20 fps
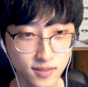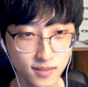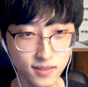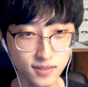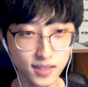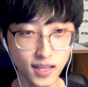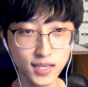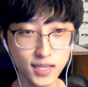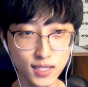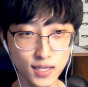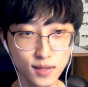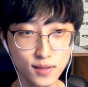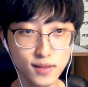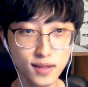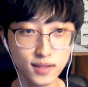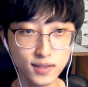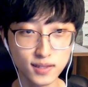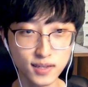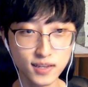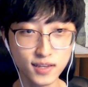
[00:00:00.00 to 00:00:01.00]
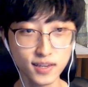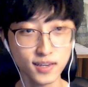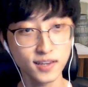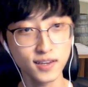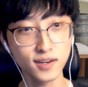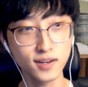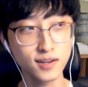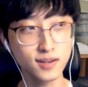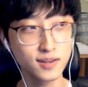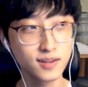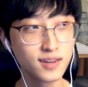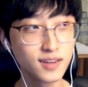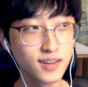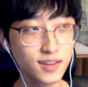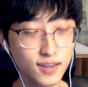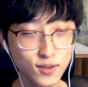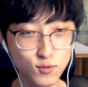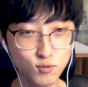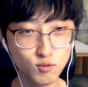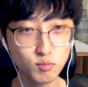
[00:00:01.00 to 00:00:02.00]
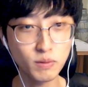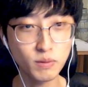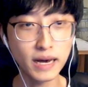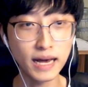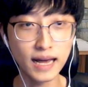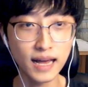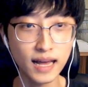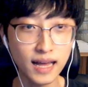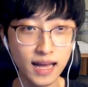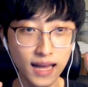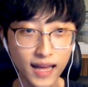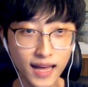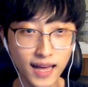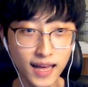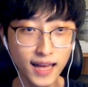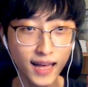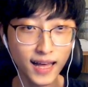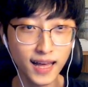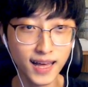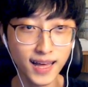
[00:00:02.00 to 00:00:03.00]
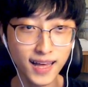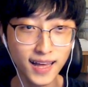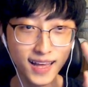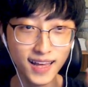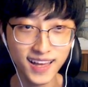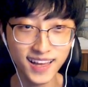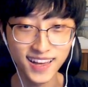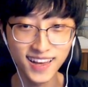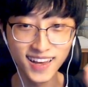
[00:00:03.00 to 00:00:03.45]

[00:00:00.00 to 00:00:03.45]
다시 인사드릴게요 유바